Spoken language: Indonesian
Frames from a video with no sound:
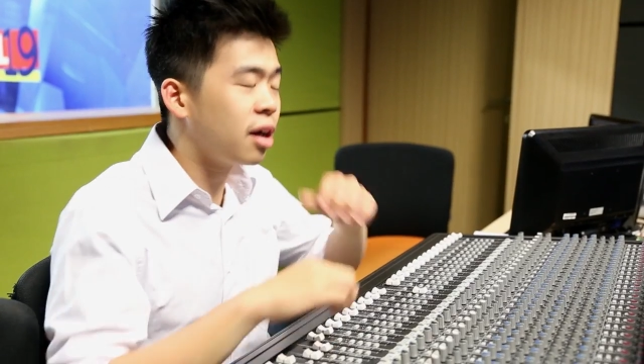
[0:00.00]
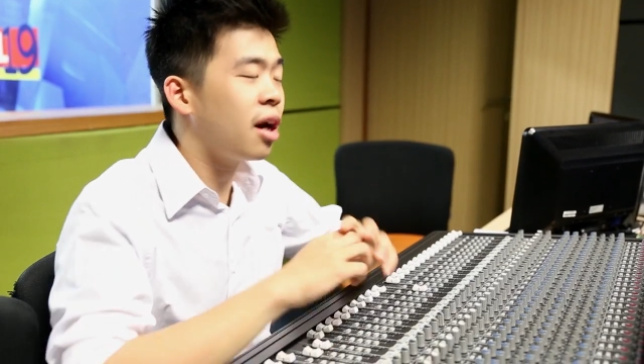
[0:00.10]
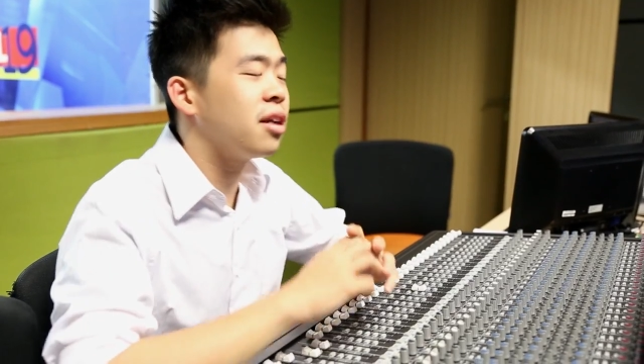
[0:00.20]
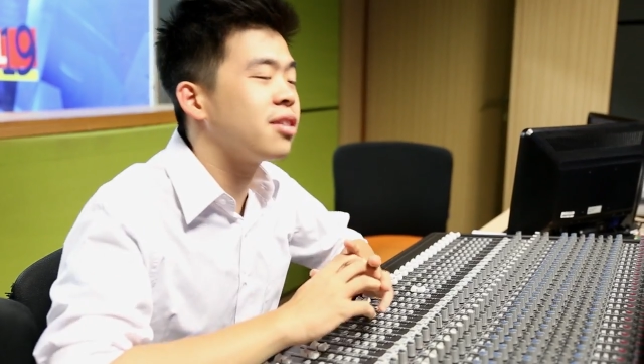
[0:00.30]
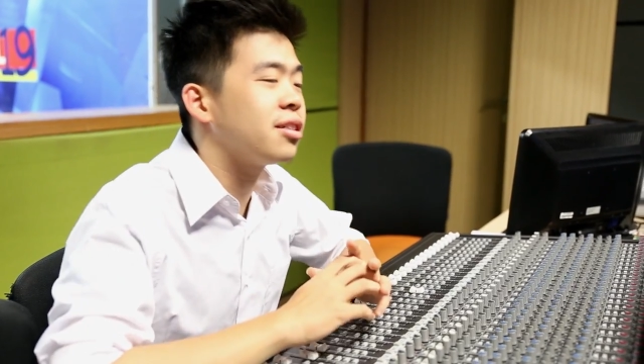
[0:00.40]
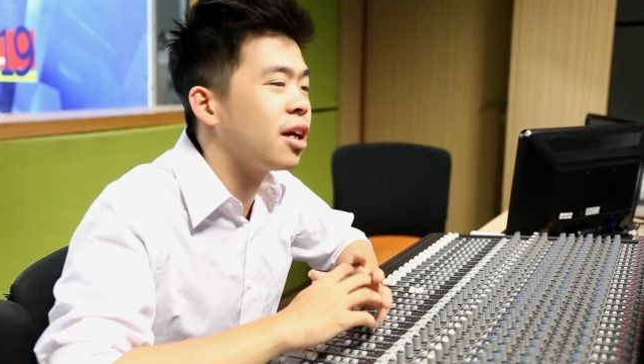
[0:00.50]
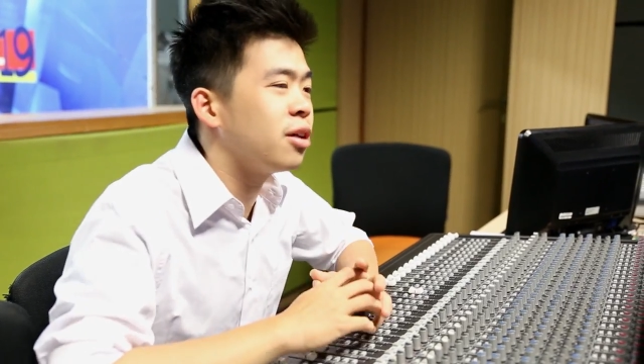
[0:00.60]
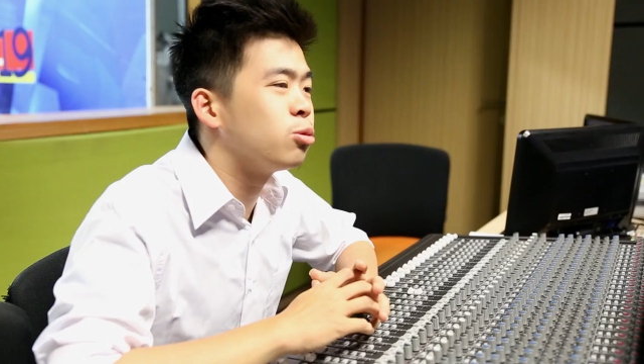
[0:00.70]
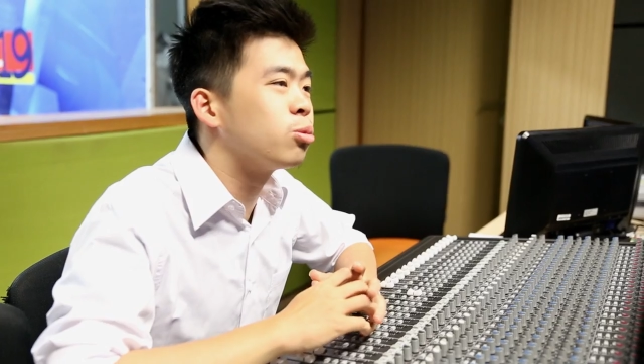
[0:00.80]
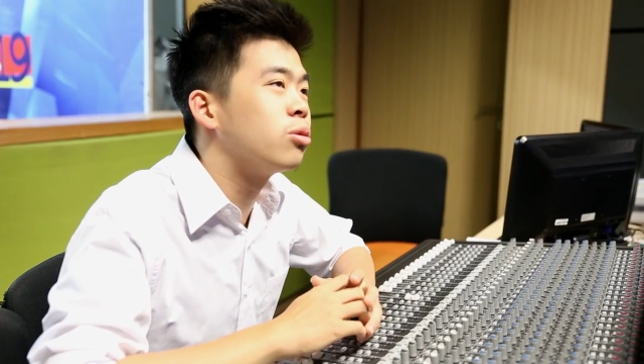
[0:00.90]
analisa
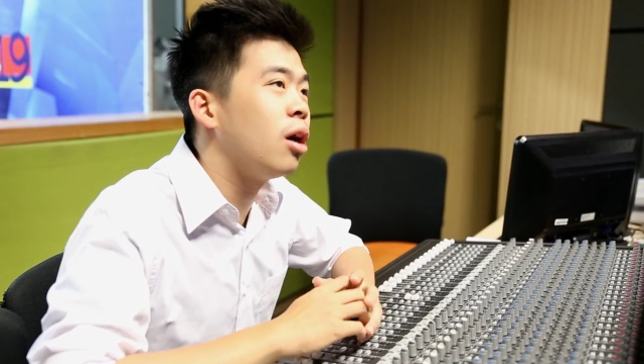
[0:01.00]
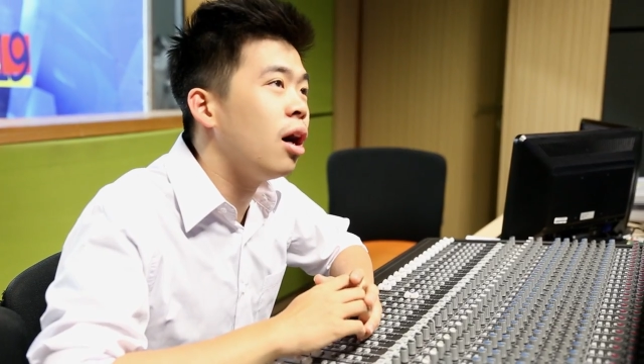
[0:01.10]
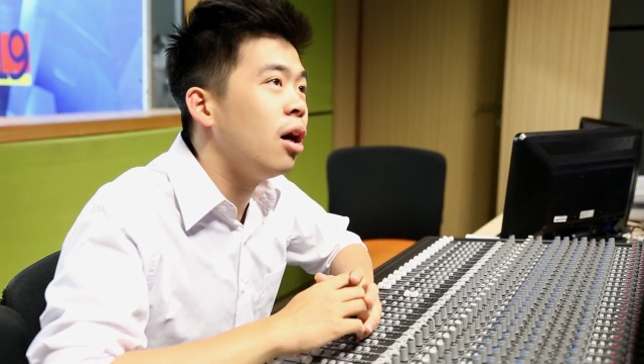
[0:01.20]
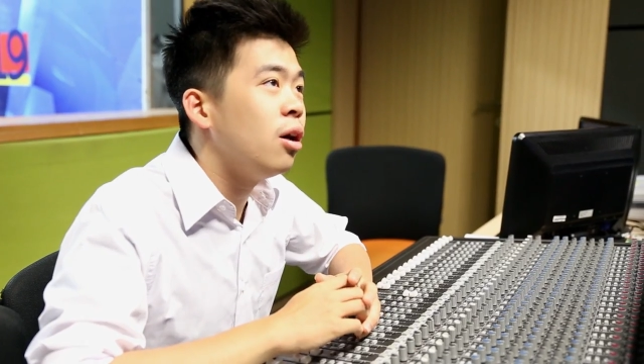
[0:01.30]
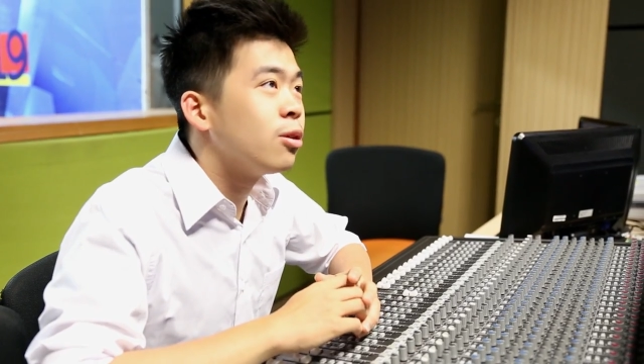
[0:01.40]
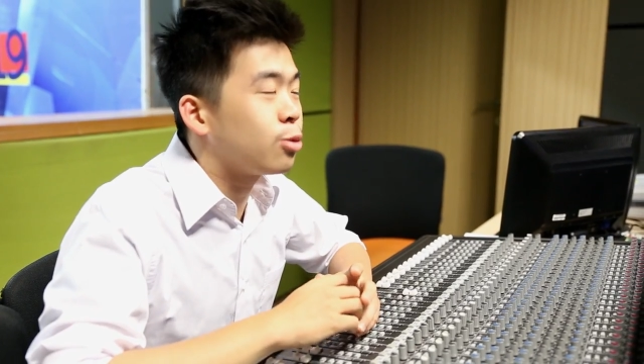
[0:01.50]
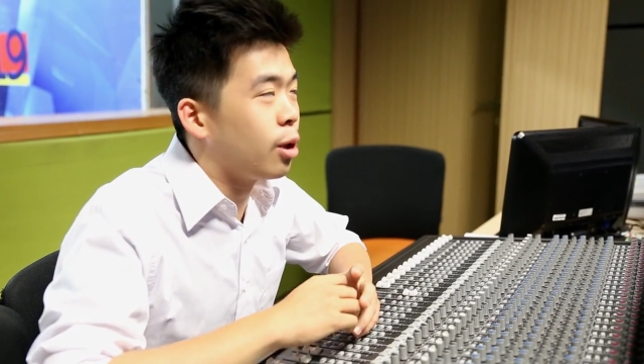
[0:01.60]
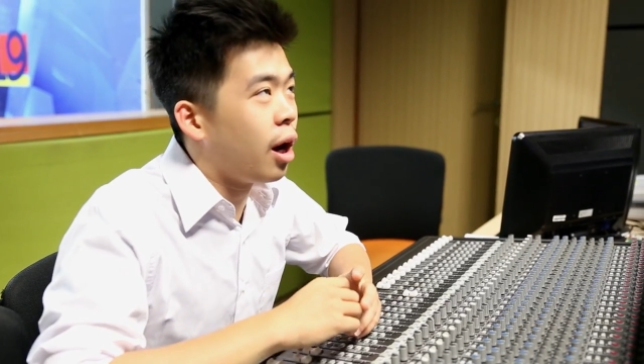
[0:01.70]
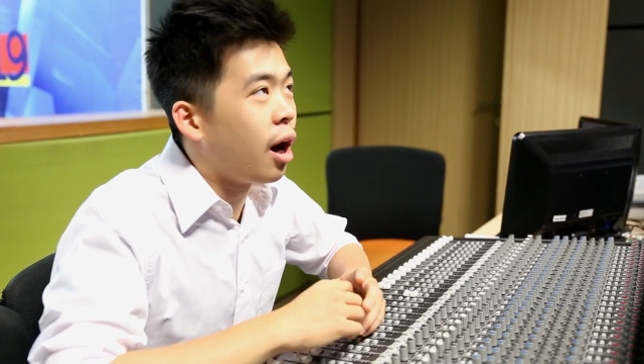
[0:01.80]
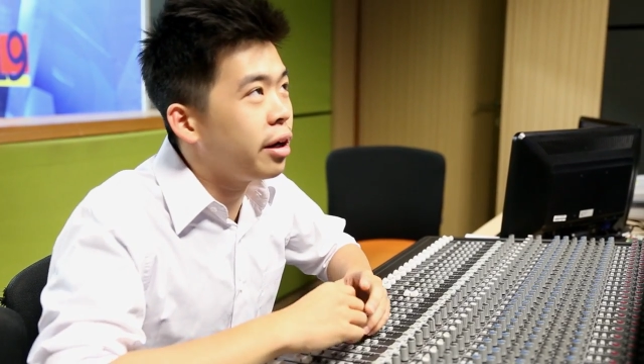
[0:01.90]
saya juga
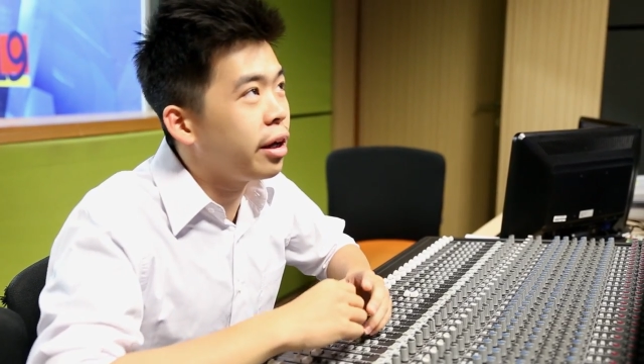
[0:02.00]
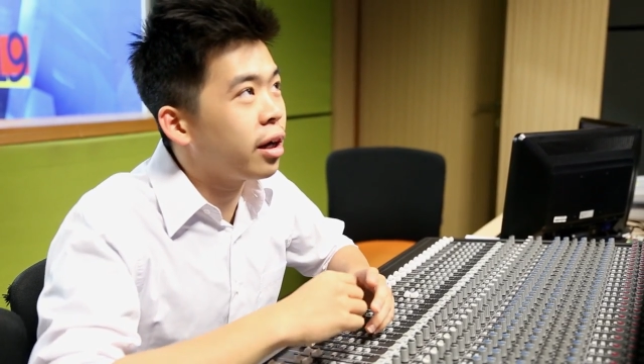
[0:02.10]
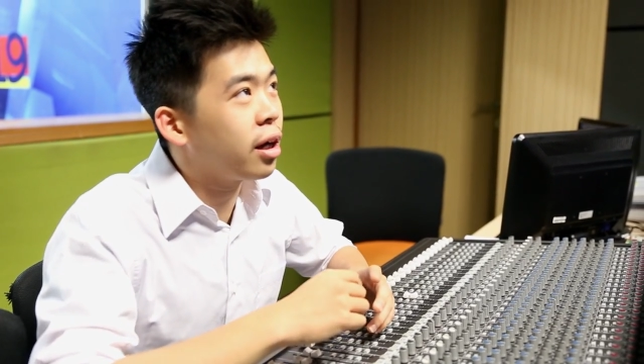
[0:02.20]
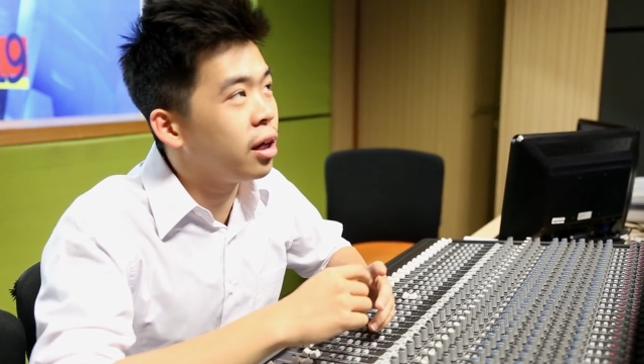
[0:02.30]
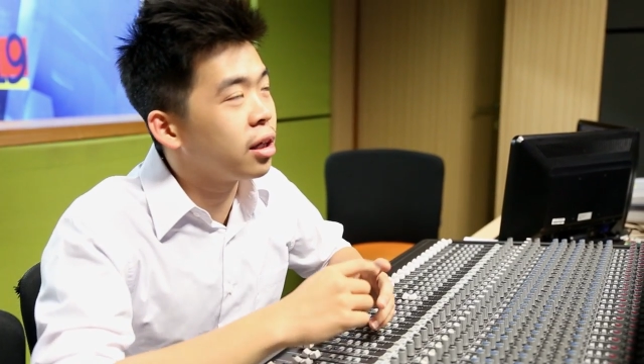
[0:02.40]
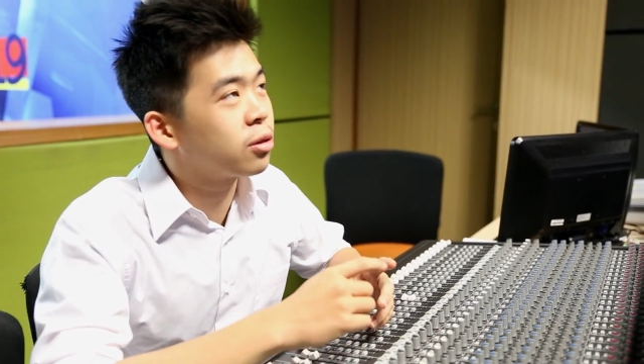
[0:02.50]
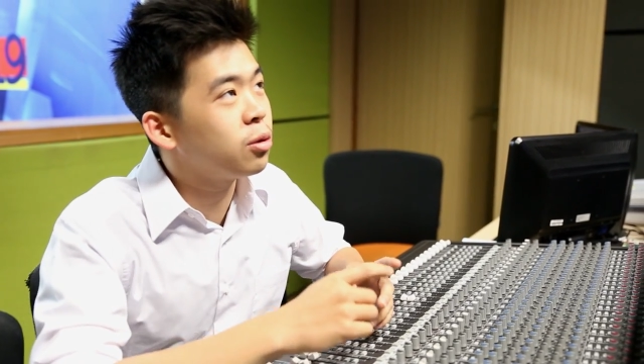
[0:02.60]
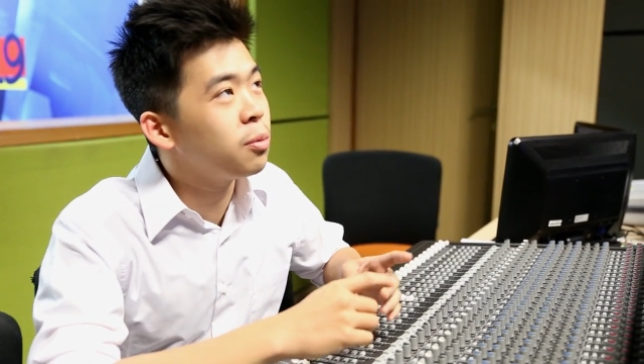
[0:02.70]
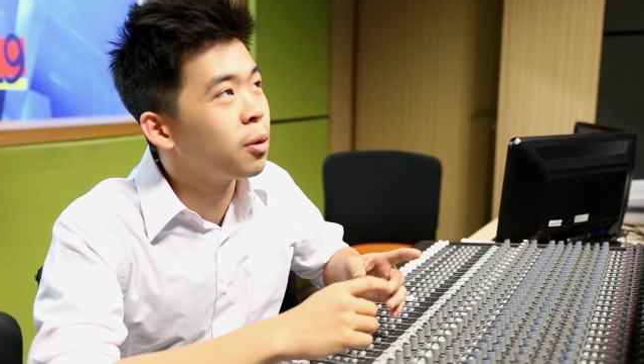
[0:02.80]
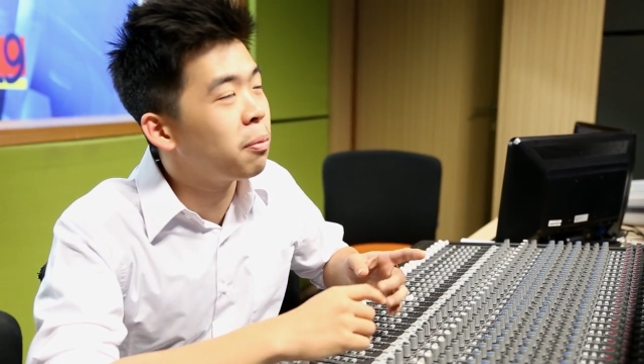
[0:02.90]
suara Kanike
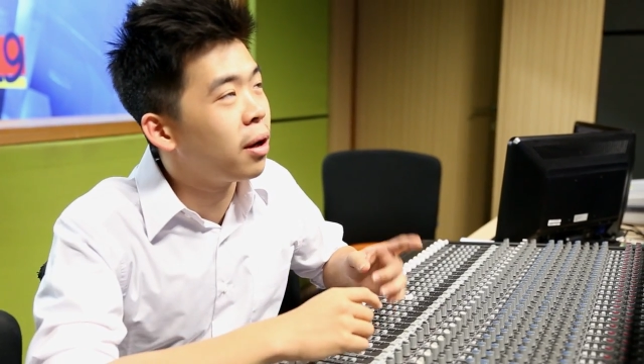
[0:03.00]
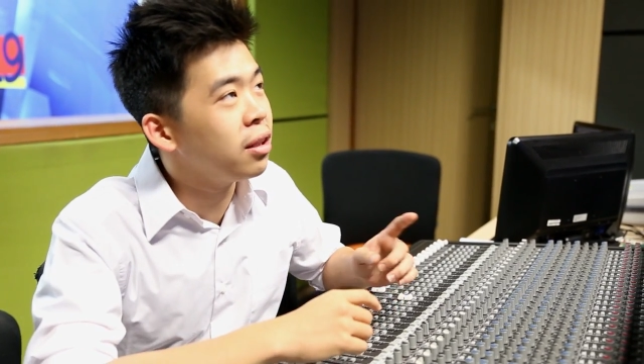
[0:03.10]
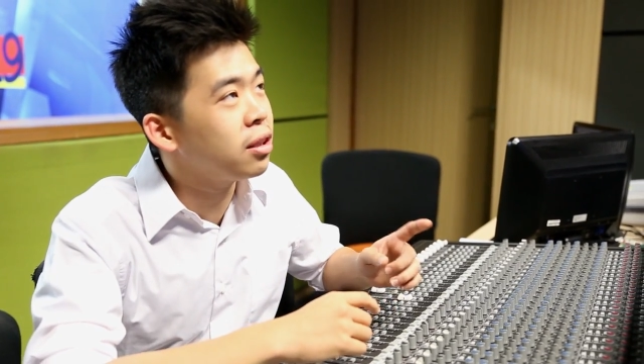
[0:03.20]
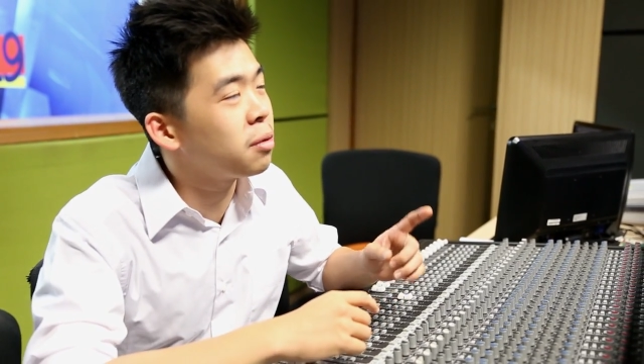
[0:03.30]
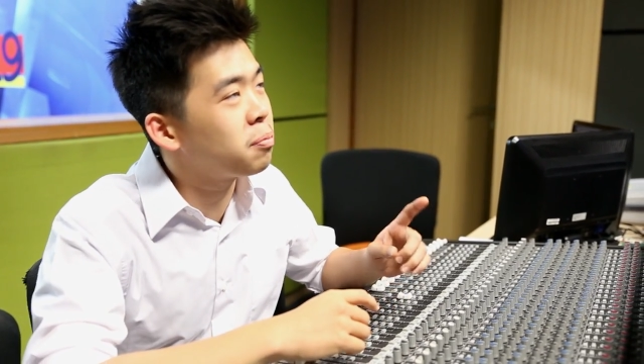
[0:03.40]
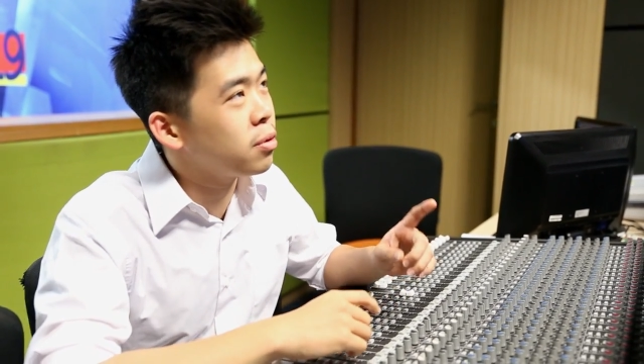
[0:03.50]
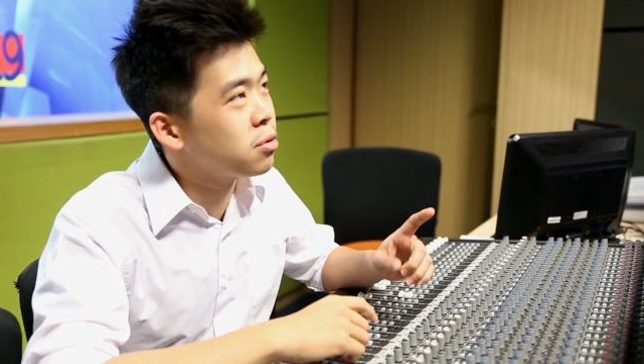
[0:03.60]
itu merupakan tipe